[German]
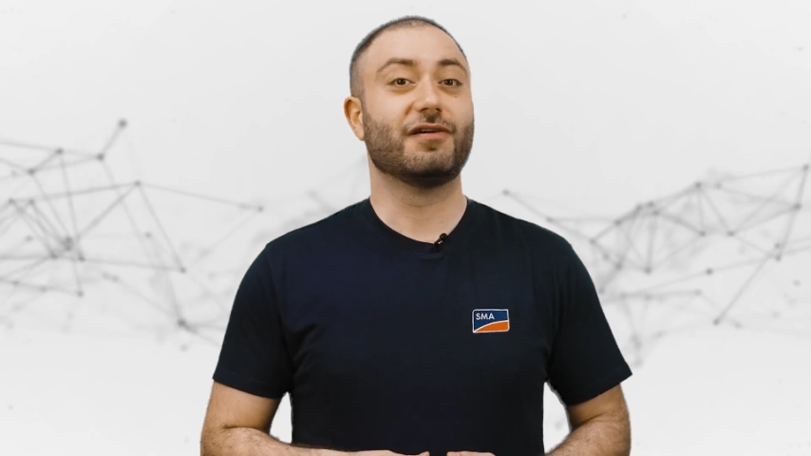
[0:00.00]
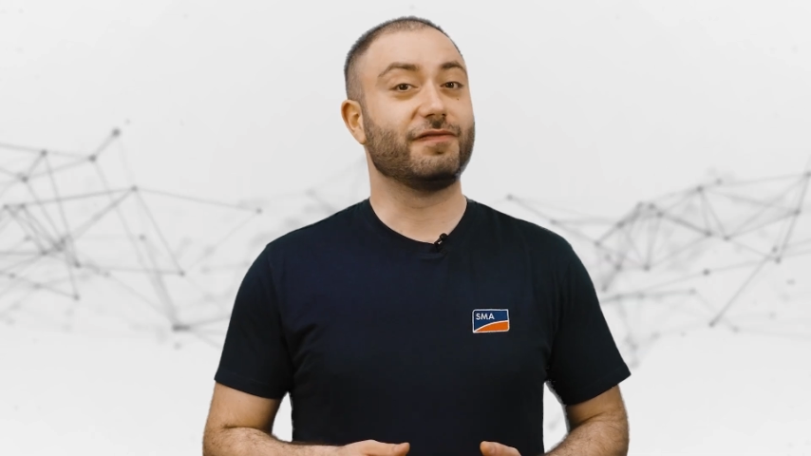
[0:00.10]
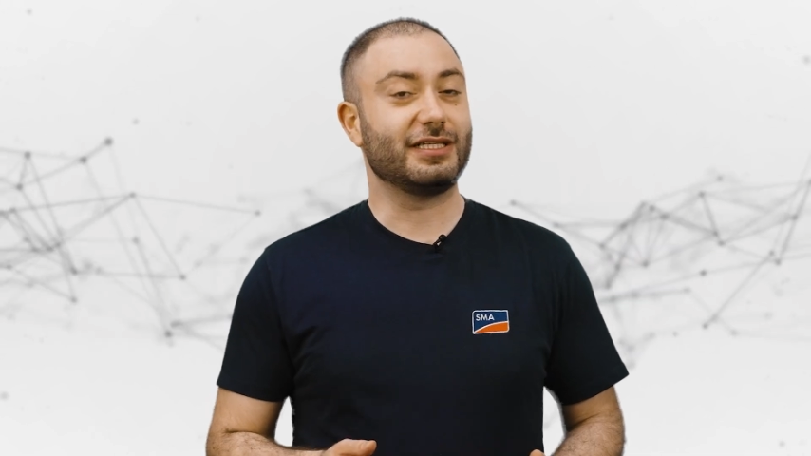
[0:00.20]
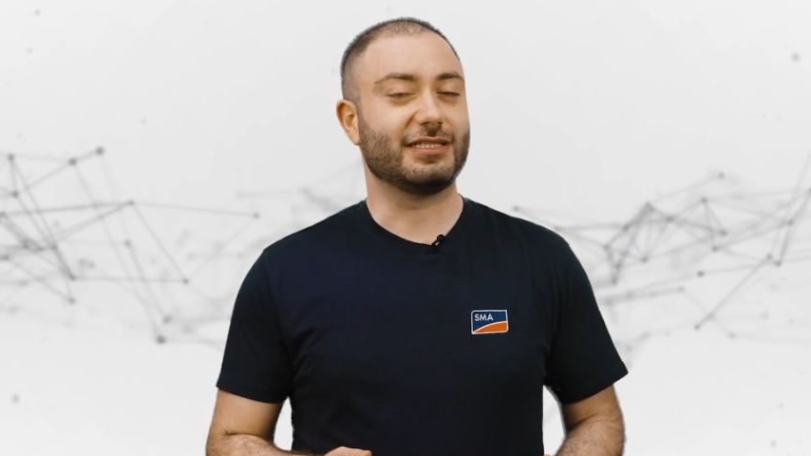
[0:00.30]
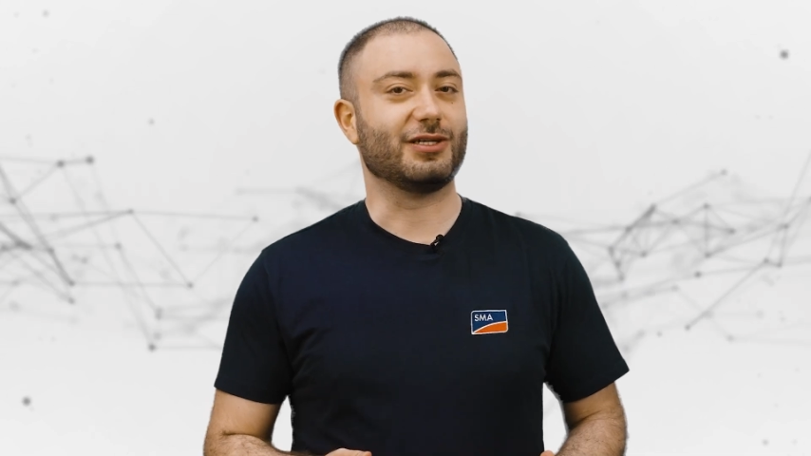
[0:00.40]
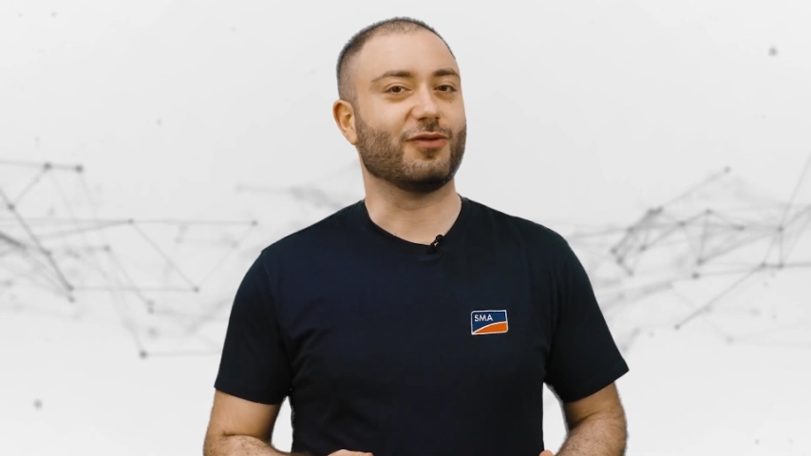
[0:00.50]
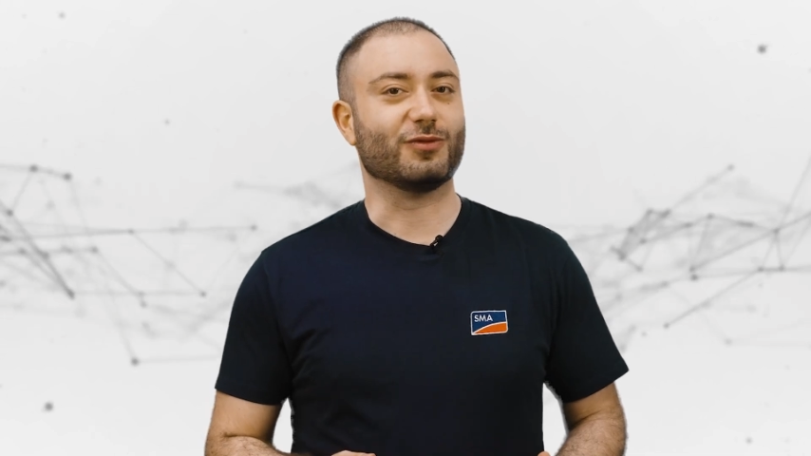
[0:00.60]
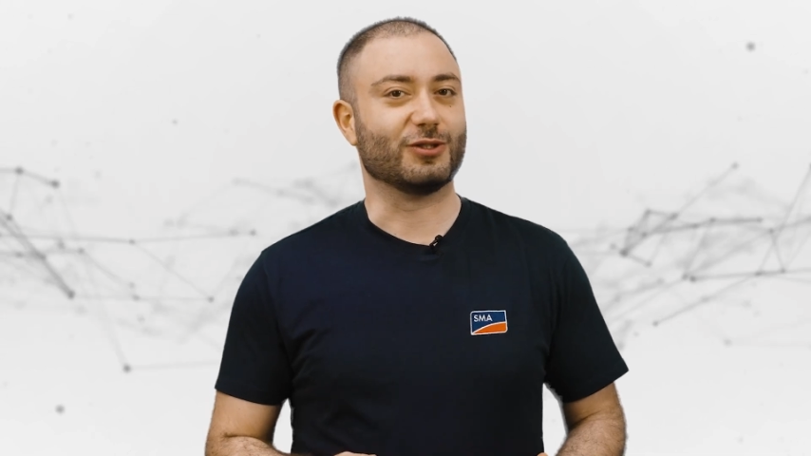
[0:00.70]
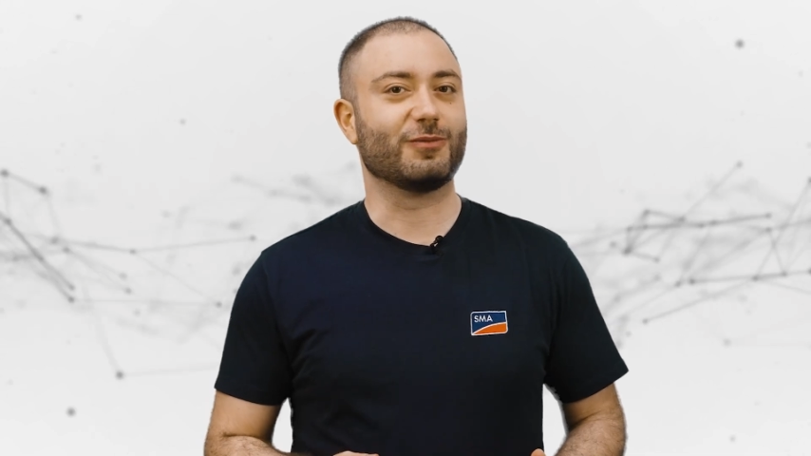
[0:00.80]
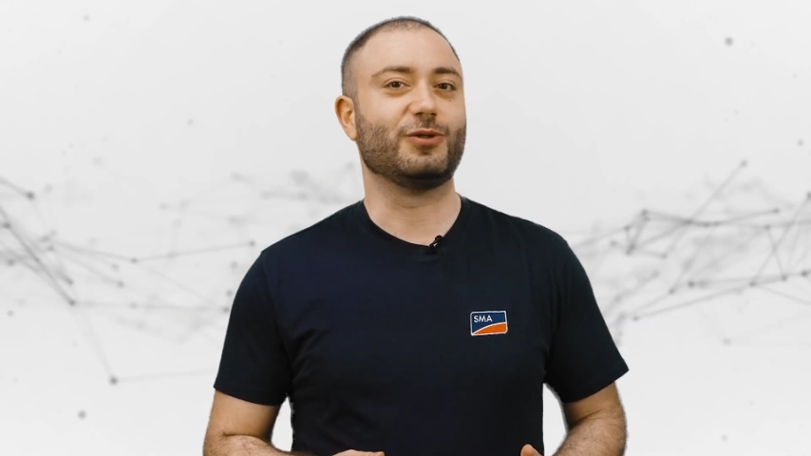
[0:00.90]
finden Sie auf
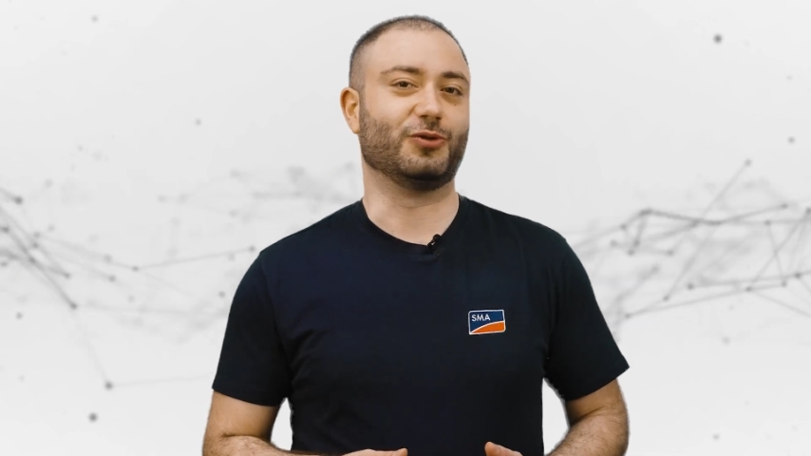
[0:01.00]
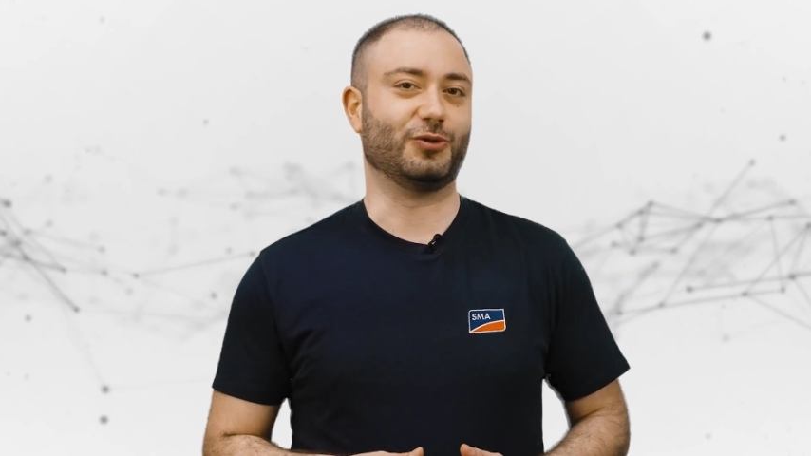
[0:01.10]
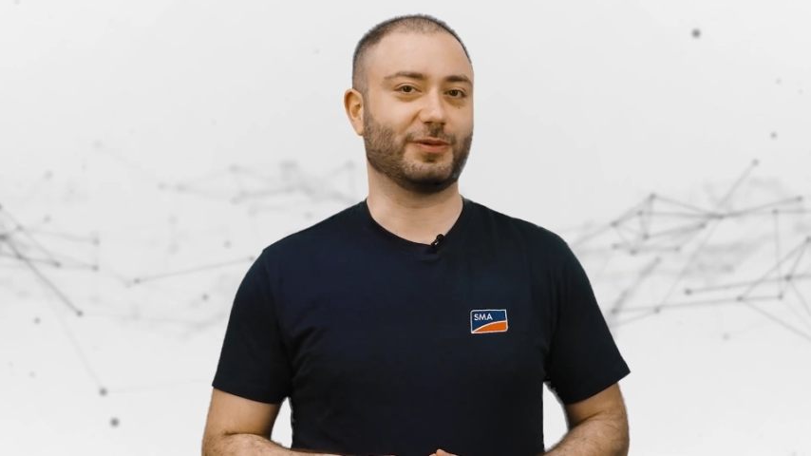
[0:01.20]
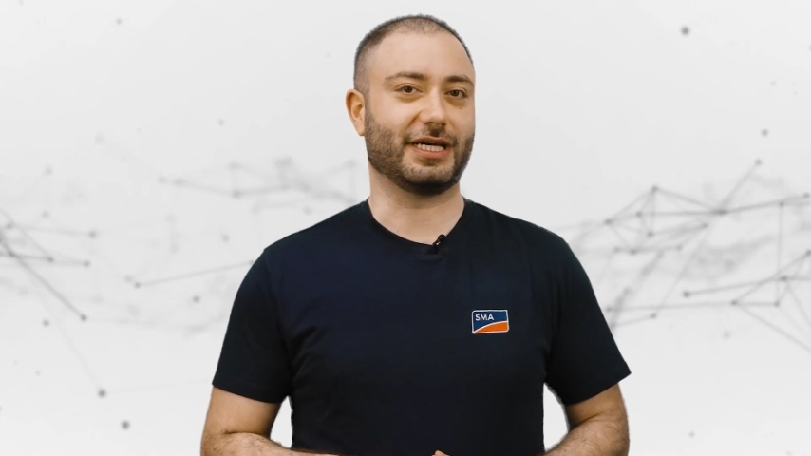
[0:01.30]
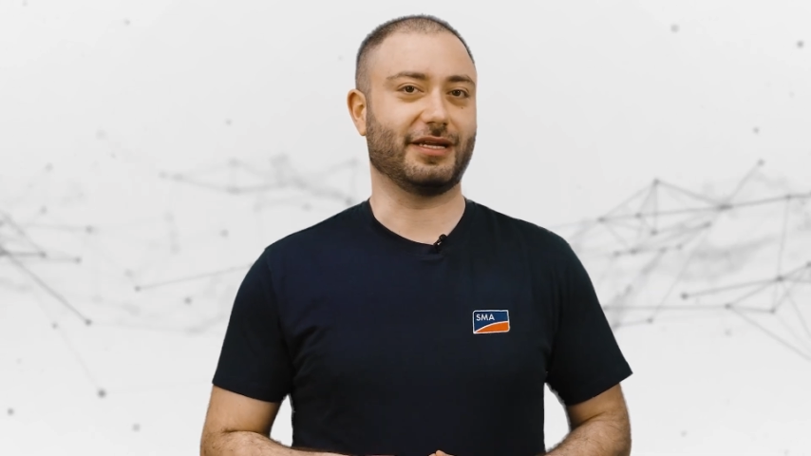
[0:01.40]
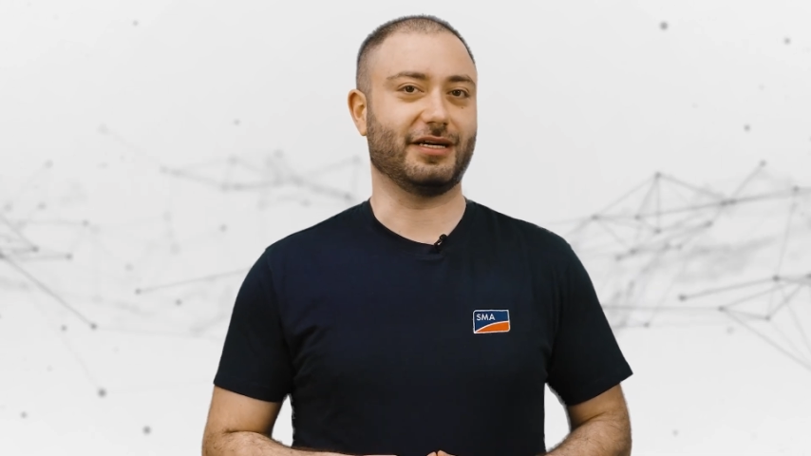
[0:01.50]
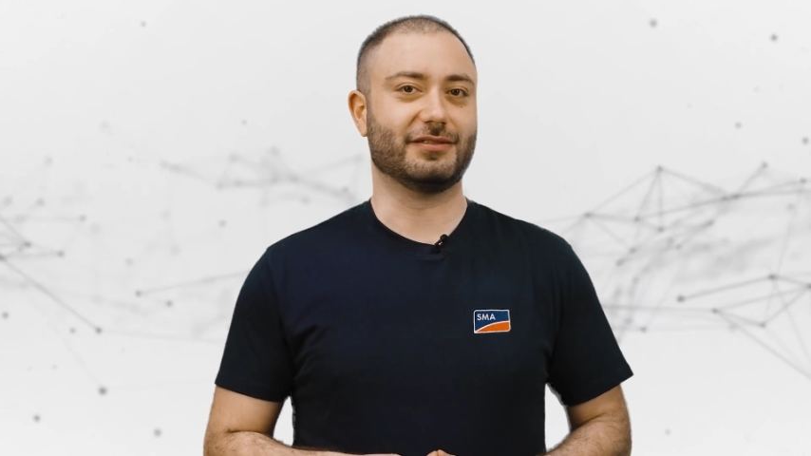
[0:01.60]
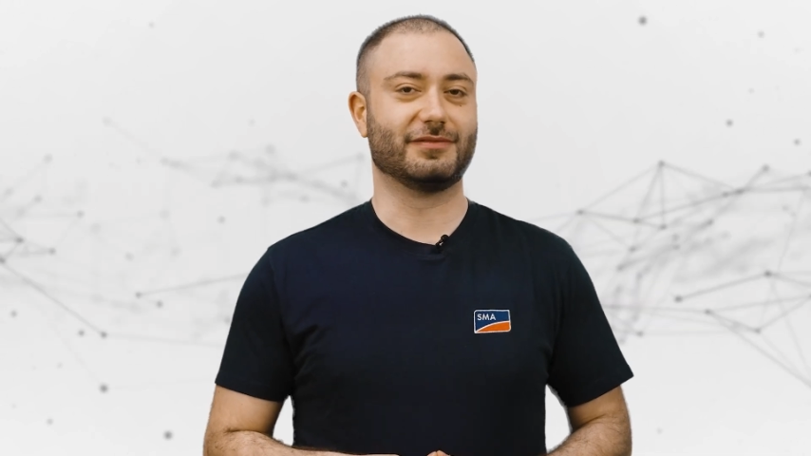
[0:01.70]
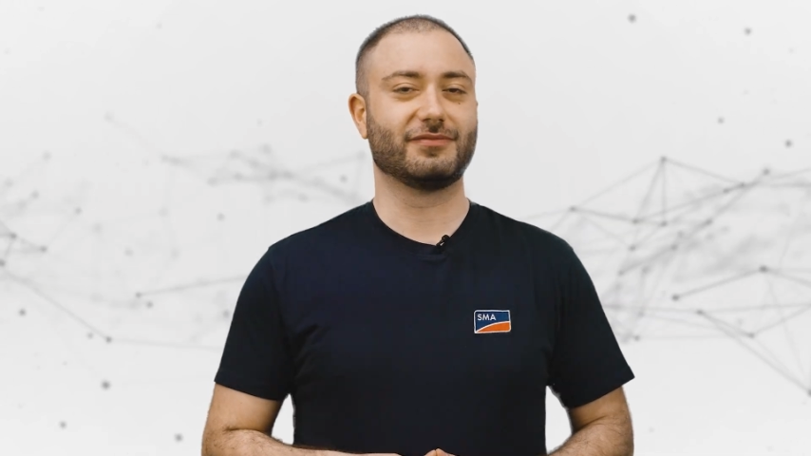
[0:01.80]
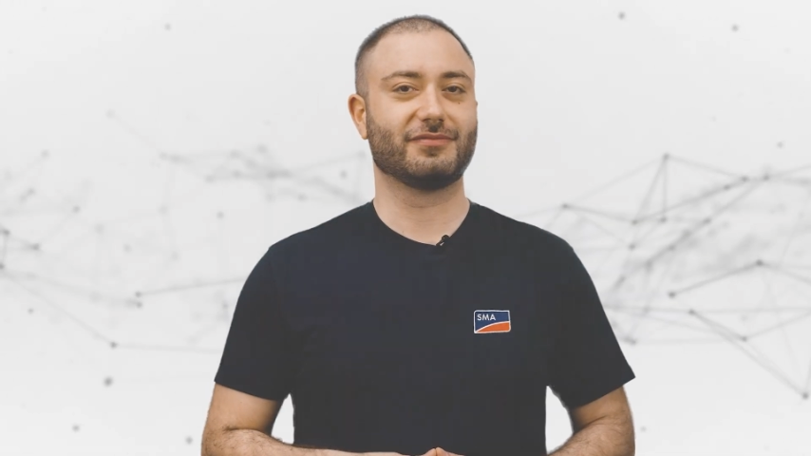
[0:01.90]
unserem
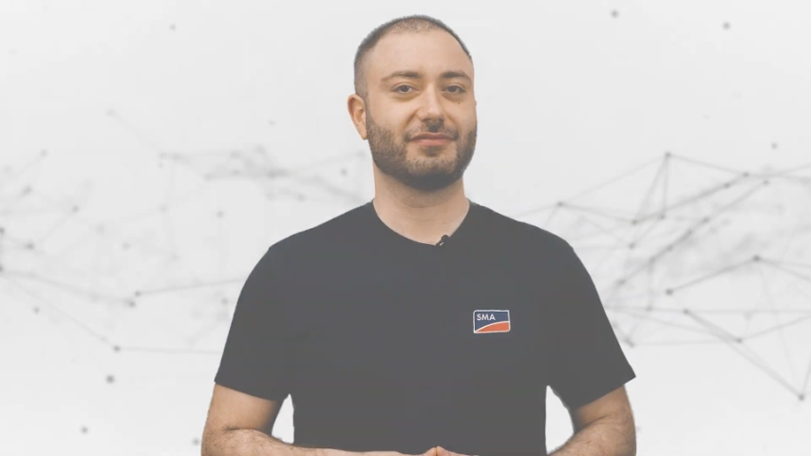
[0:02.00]
YouTube-Kanal.